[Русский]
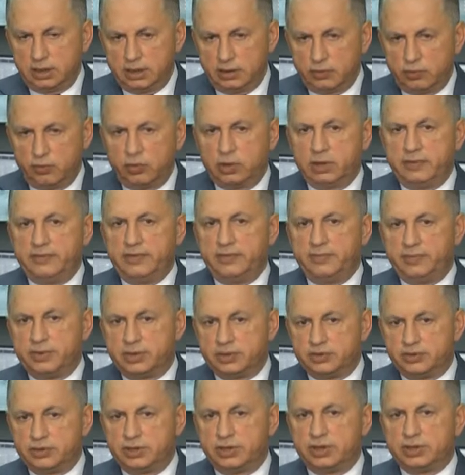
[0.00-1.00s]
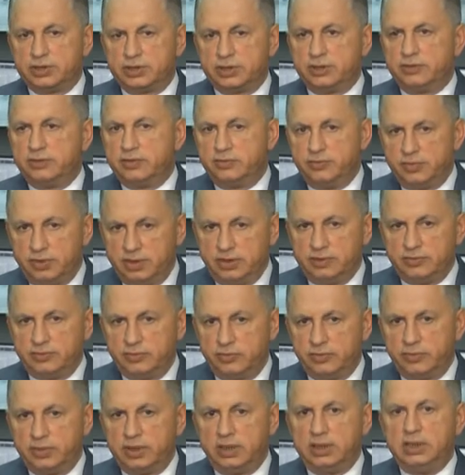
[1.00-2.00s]
уровень прожиточного минимума.
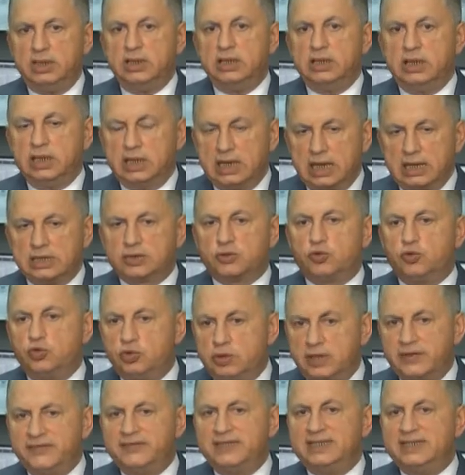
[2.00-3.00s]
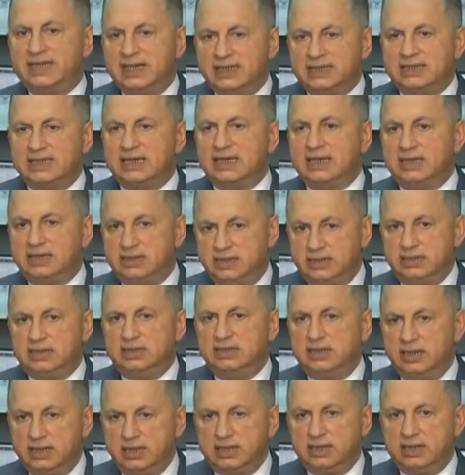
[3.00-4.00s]
Откуда взять эти
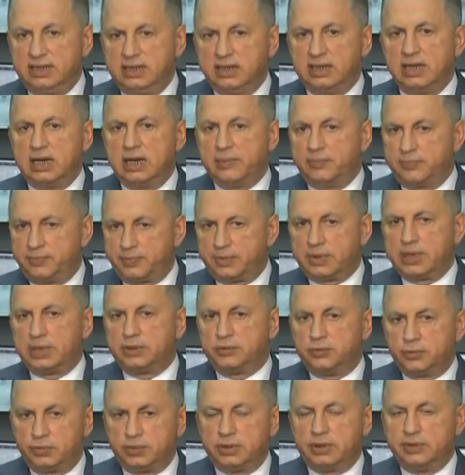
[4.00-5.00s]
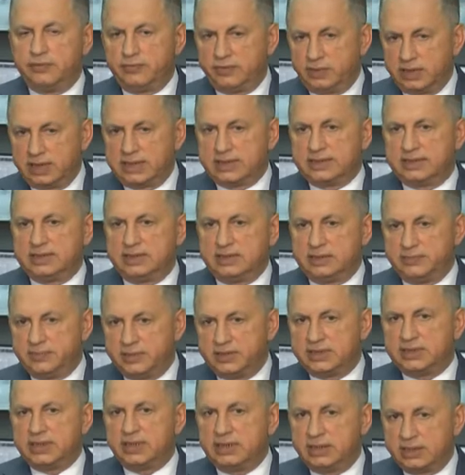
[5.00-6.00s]
деньги, которые власти
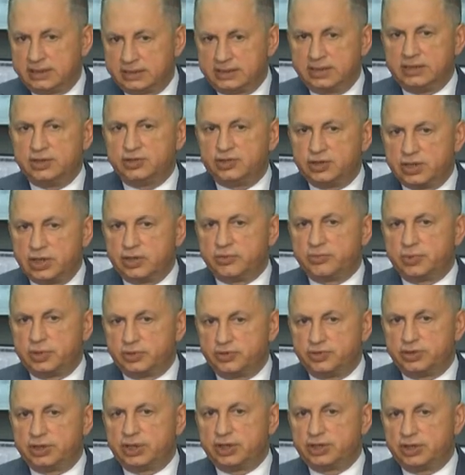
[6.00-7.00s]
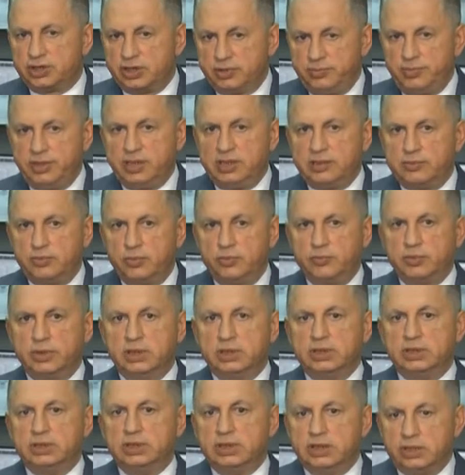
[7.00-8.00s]
специально занижают прожиточный минимум,
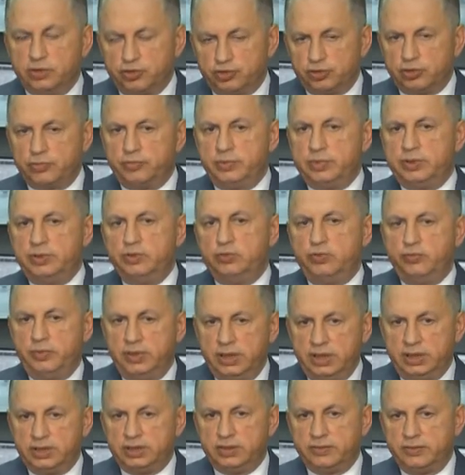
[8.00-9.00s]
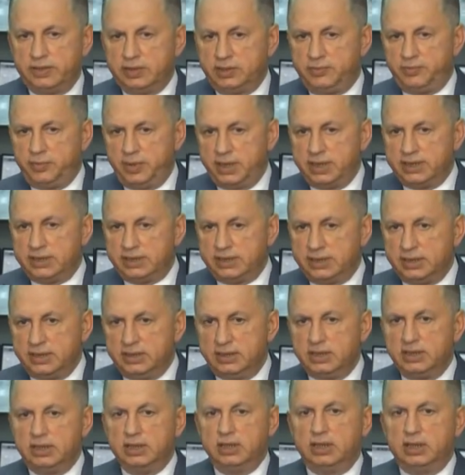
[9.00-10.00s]
чтобы не увеличивать пенсии
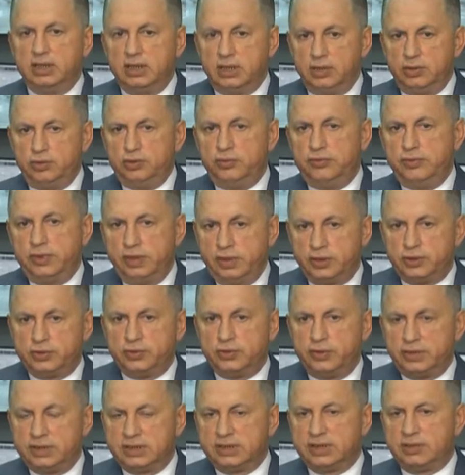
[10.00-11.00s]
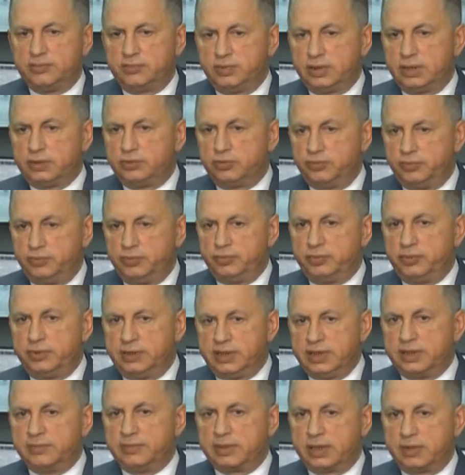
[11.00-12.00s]
и не увеличивать зарплату
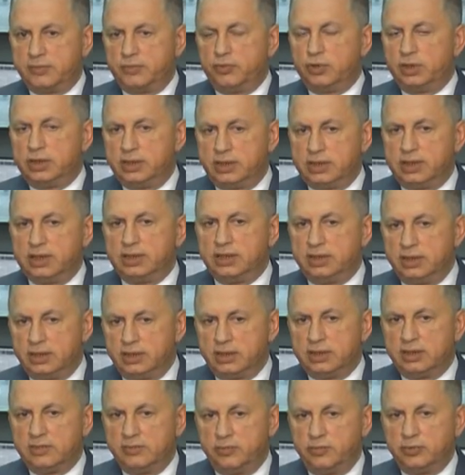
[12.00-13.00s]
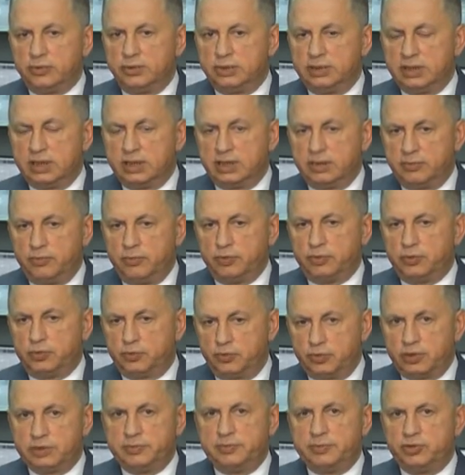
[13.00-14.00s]
тем, кого они наняли на работу,
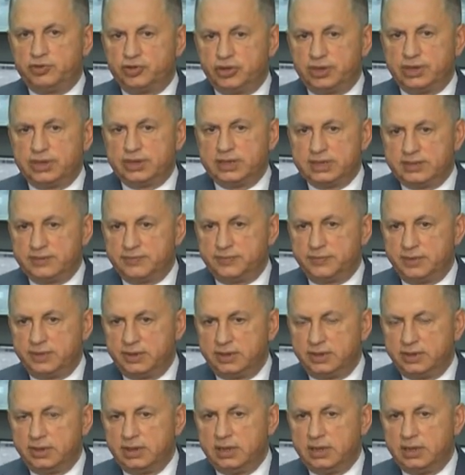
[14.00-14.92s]
то есть в бюджетной сфере.